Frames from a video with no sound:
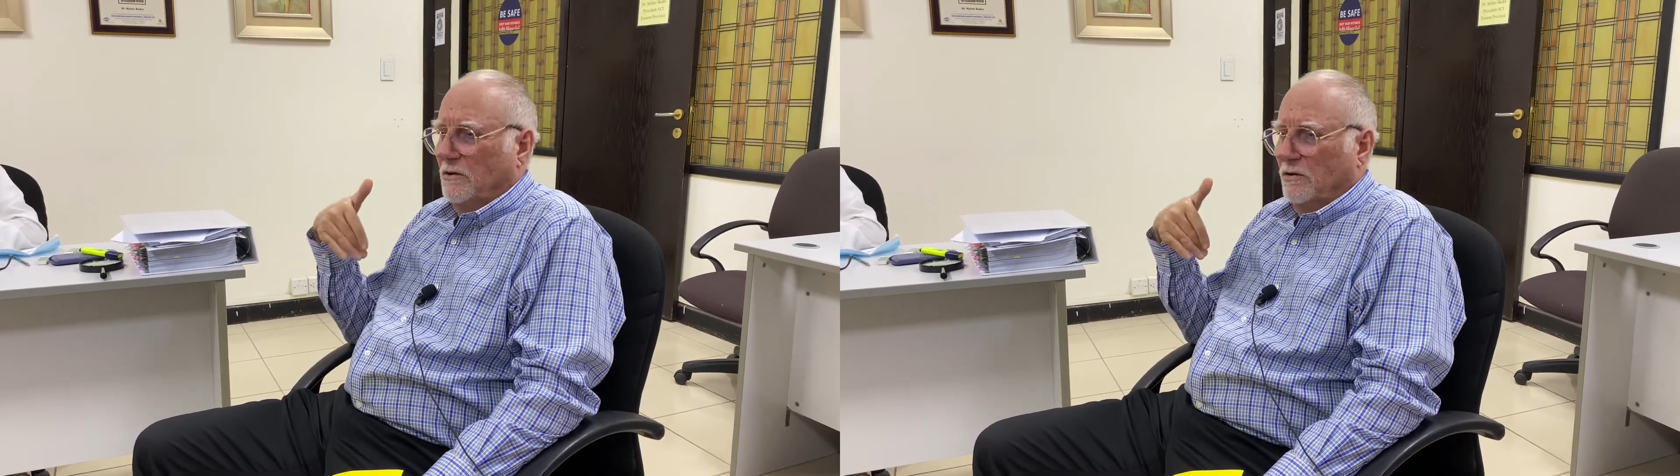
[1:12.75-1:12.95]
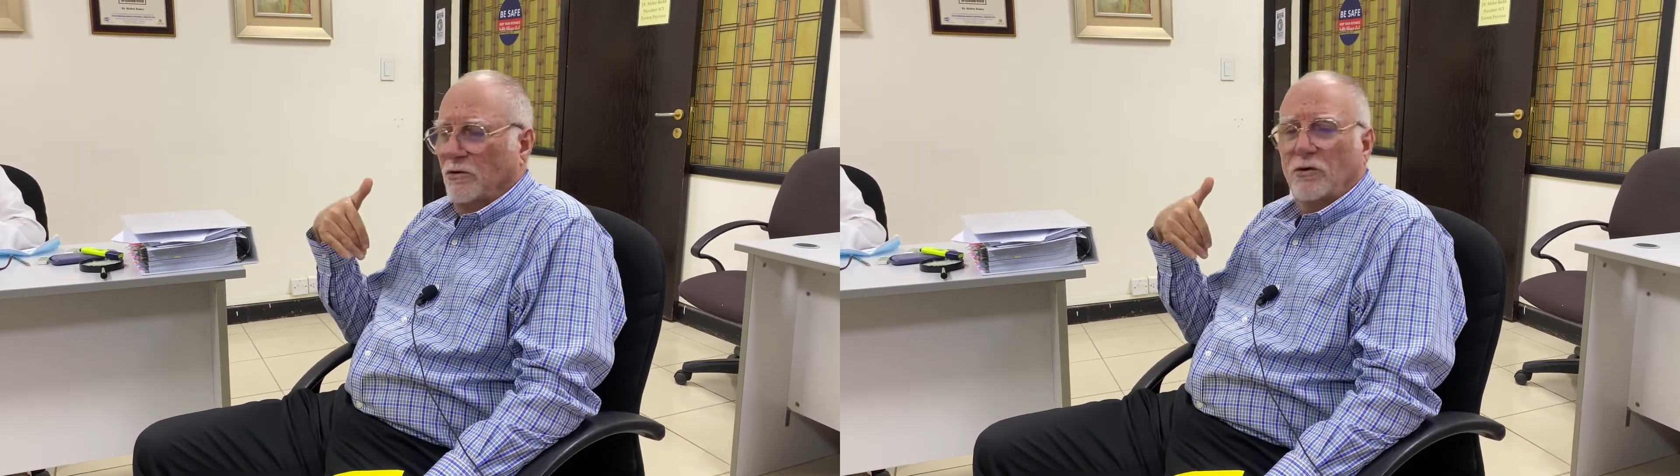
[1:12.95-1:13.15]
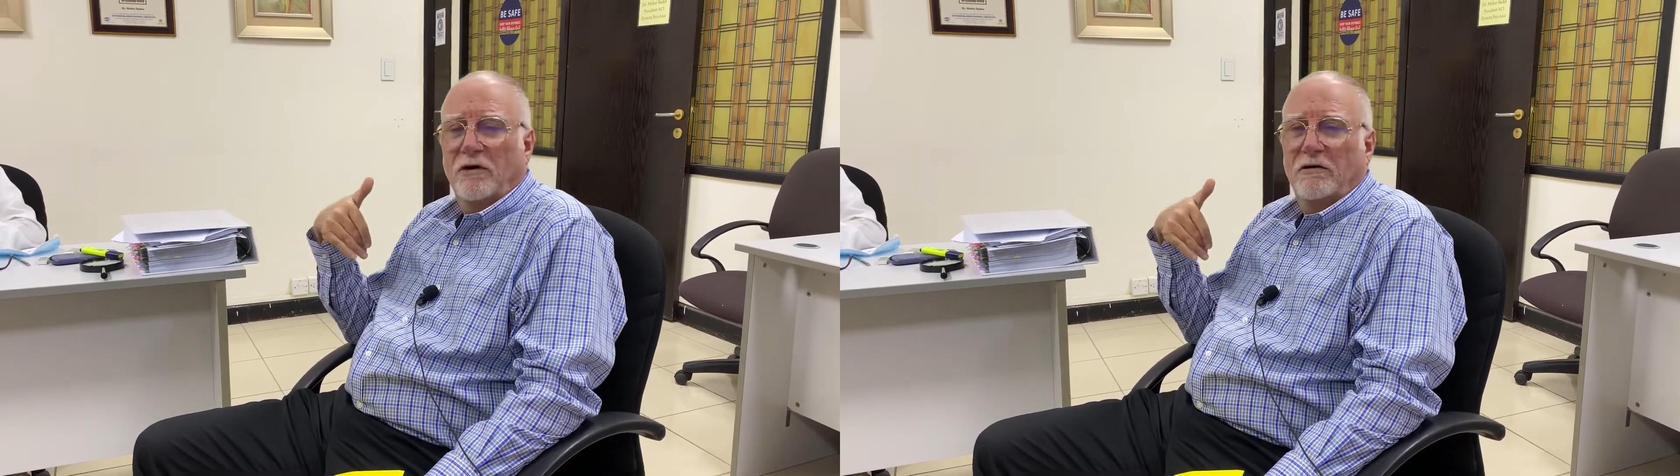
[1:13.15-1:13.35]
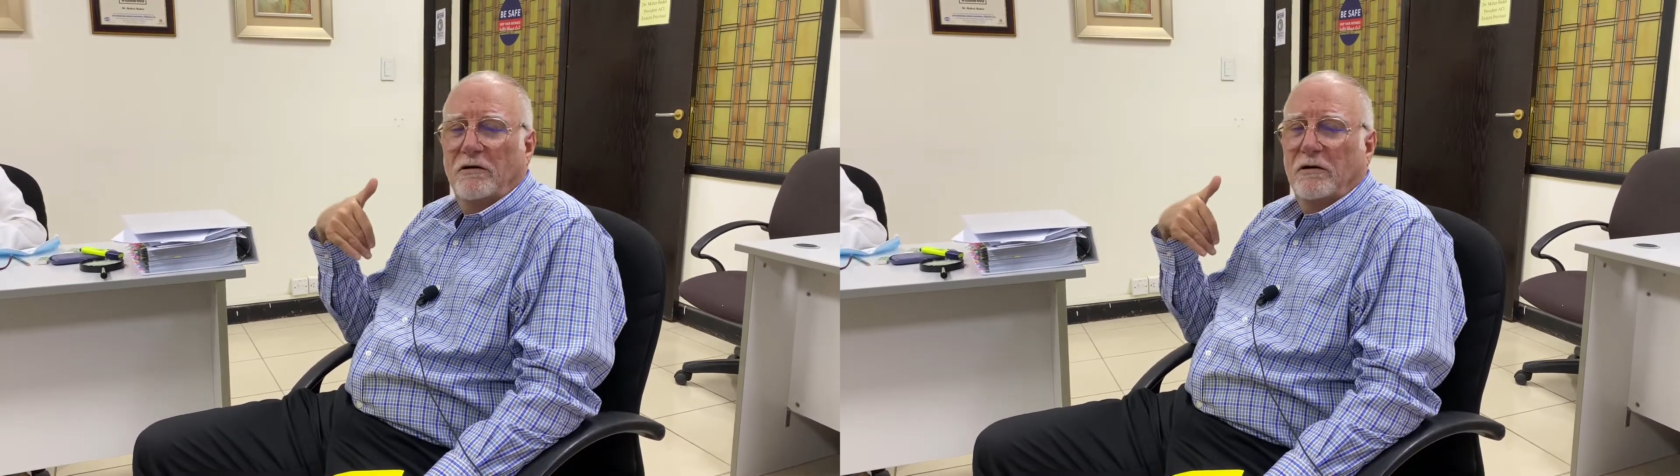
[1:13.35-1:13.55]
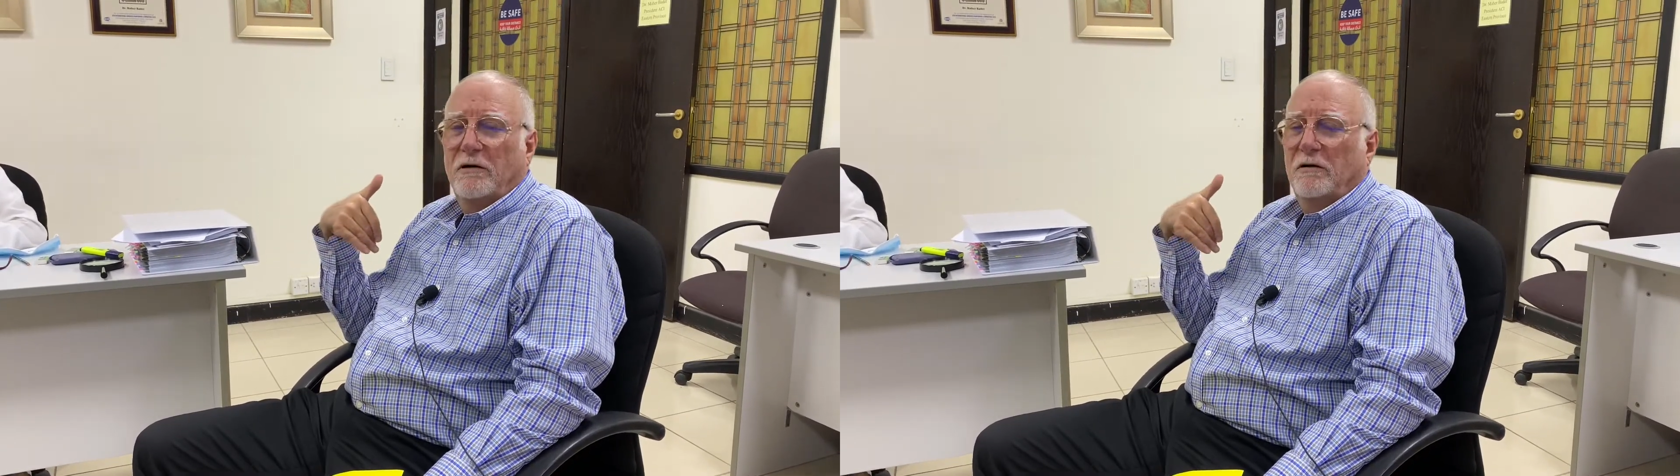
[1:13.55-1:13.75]
يروح
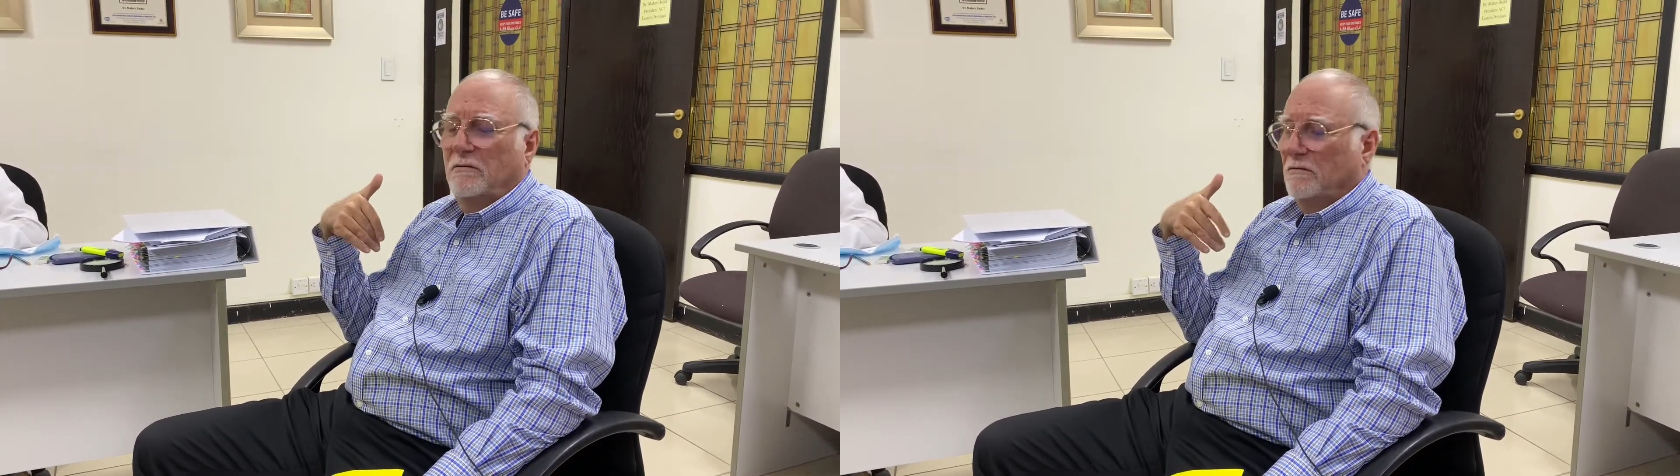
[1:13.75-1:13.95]
آه،